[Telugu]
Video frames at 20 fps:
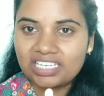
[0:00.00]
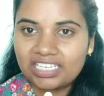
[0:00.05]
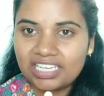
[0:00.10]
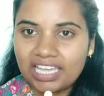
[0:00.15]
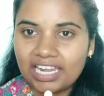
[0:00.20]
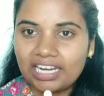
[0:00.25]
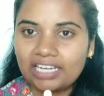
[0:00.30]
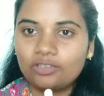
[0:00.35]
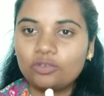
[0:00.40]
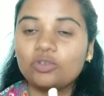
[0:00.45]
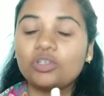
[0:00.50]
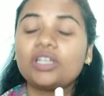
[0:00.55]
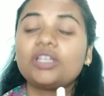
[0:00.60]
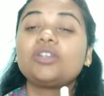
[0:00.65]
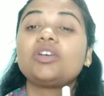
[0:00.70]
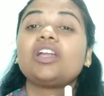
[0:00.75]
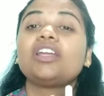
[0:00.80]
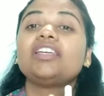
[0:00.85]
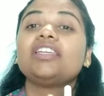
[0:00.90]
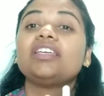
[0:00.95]

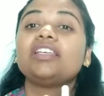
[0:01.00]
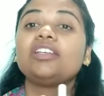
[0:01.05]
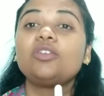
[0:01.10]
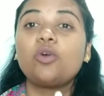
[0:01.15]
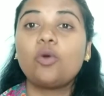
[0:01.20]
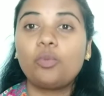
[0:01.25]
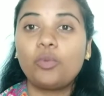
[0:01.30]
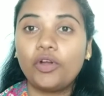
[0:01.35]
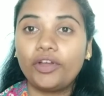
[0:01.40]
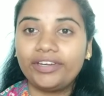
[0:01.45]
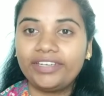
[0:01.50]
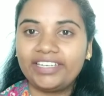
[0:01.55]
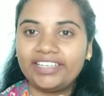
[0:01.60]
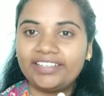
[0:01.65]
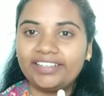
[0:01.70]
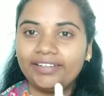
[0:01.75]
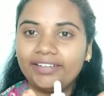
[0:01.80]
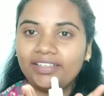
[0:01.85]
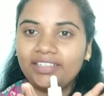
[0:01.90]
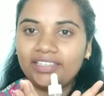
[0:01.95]
చేయాలనుకున్నాను అండ్ ఇంకో పాయింట్
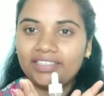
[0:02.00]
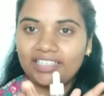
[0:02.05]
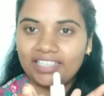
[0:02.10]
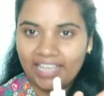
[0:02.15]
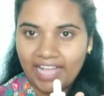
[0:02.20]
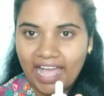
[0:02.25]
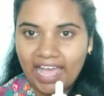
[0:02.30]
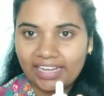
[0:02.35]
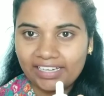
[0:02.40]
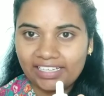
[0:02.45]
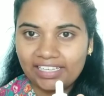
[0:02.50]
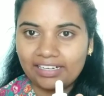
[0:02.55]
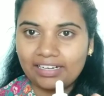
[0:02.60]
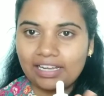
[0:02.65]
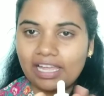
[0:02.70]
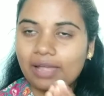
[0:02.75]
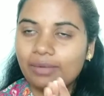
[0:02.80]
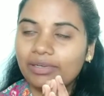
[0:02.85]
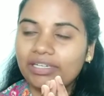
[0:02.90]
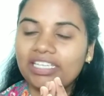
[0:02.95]
ఏంటంటే ఇది గార్నియర్
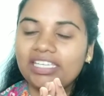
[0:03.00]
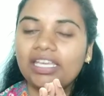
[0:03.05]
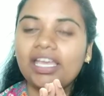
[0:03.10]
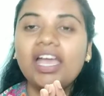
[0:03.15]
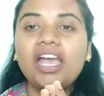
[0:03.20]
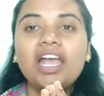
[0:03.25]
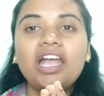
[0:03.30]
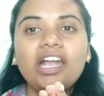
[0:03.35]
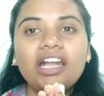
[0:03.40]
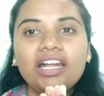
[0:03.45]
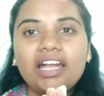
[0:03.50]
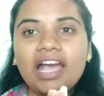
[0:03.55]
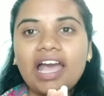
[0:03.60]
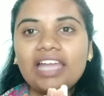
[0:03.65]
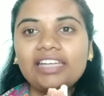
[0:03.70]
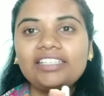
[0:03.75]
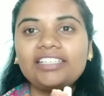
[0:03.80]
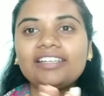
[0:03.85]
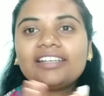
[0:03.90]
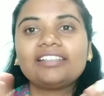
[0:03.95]
కాబట్టి
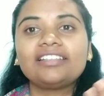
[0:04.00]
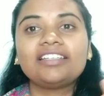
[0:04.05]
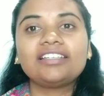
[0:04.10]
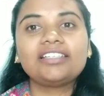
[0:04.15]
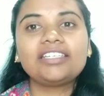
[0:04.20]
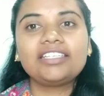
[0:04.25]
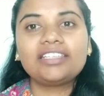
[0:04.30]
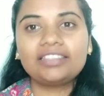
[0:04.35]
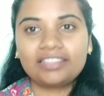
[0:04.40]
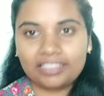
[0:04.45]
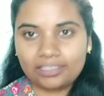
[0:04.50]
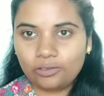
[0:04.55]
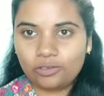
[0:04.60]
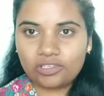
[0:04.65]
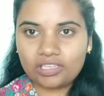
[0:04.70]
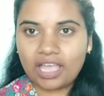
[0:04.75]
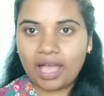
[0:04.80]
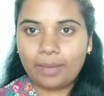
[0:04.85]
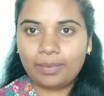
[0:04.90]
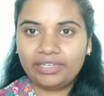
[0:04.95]
గార్నియర్ అందరికీ
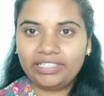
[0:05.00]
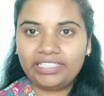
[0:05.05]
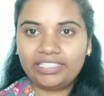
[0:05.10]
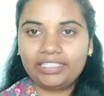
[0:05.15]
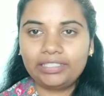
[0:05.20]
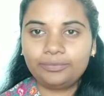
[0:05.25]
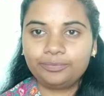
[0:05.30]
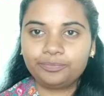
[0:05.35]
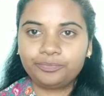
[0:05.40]
తెలుసు కాబట్టి